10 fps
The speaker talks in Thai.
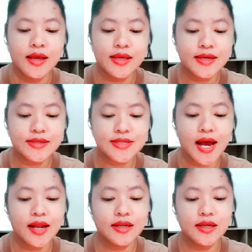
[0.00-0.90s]
อีกชา
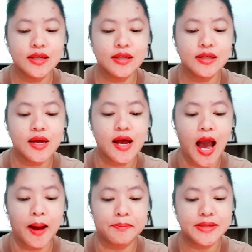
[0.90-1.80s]
ติหนึ่งอา
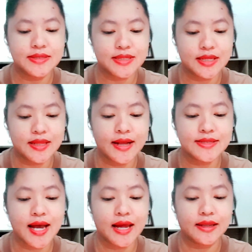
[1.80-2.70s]
จเป็นสิทธิ์อา
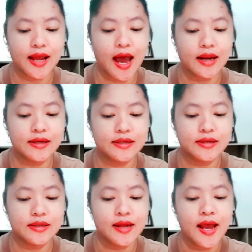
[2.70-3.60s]
จารย์กัน
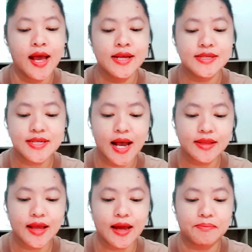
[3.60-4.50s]
ชาติ
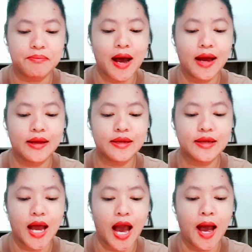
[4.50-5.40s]
ถัดไป
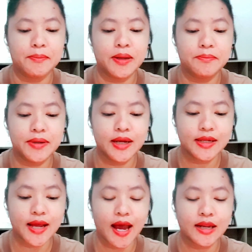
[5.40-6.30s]
อาจเป็นเพื่อน
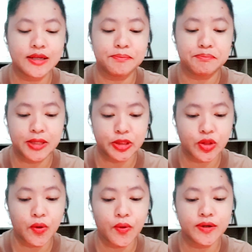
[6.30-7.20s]
กันเป็น
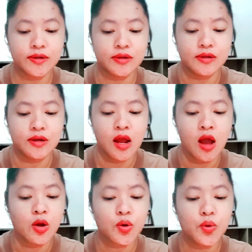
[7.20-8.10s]
ต้น
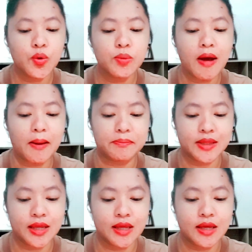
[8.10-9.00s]
คู่แบบ
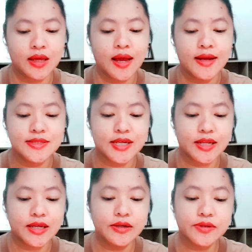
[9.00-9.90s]
นี้จะ
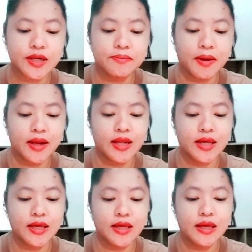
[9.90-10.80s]
ดีหรือไม่ดี
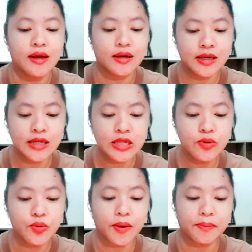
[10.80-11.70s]
ขึ้นอยู่
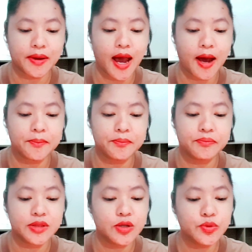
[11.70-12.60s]
กับกรรม
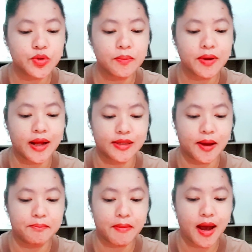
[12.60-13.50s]
ที่ร่วมกัน
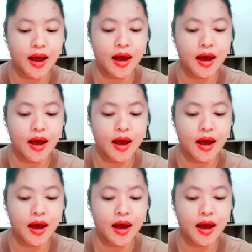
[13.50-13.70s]
ทำมา